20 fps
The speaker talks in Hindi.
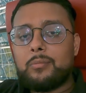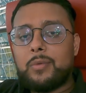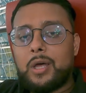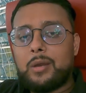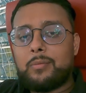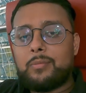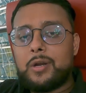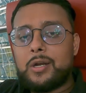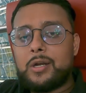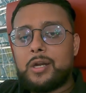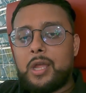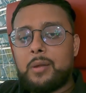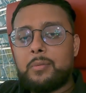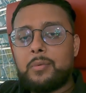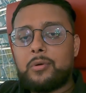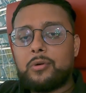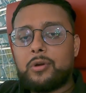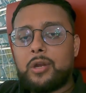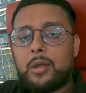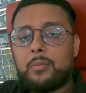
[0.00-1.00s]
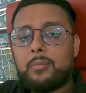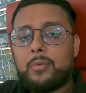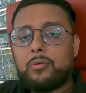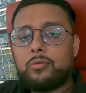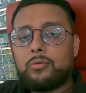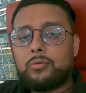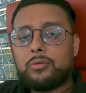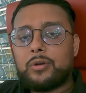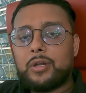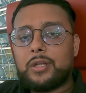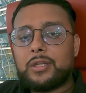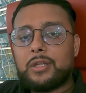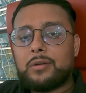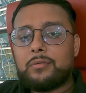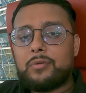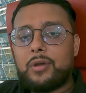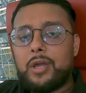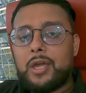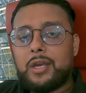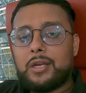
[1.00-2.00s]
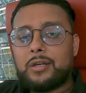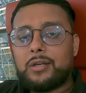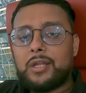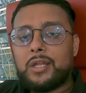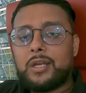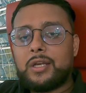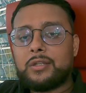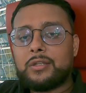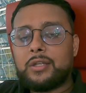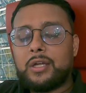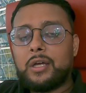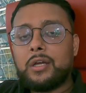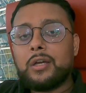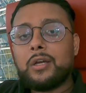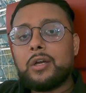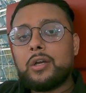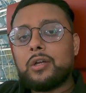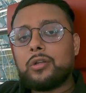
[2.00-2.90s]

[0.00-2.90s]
बार बार टाइम आउट टाइम आउट हो रहा था वो एरर आ रहा था